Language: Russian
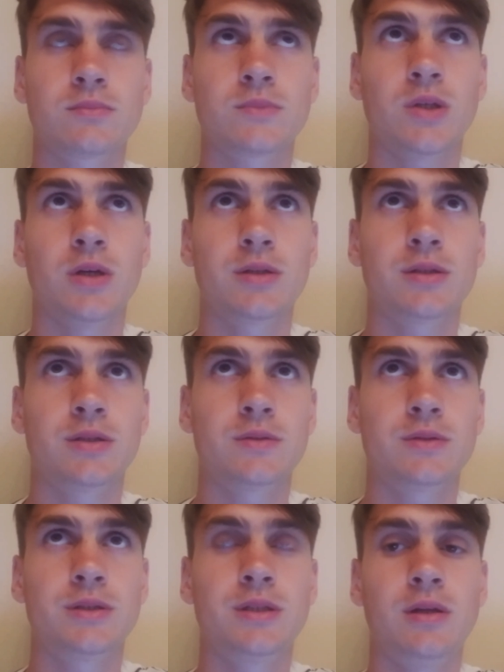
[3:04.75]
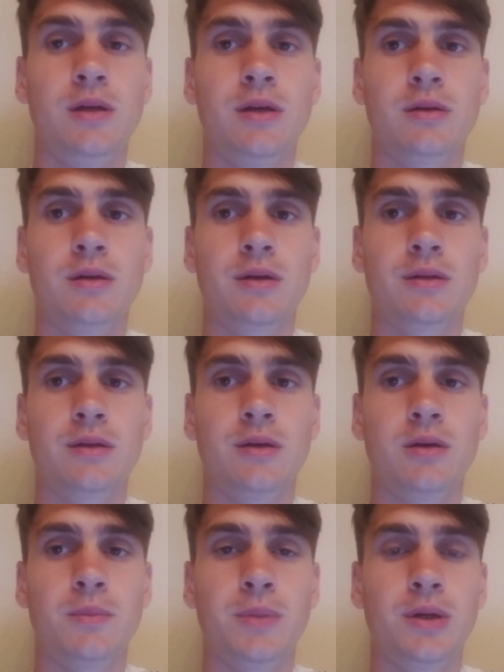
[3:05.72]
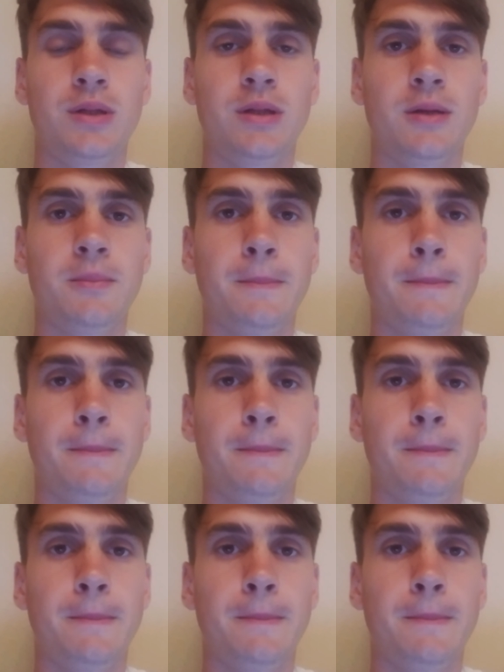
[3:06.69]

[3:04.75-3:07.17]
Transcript: как это называется, селе, городке, ПГТ.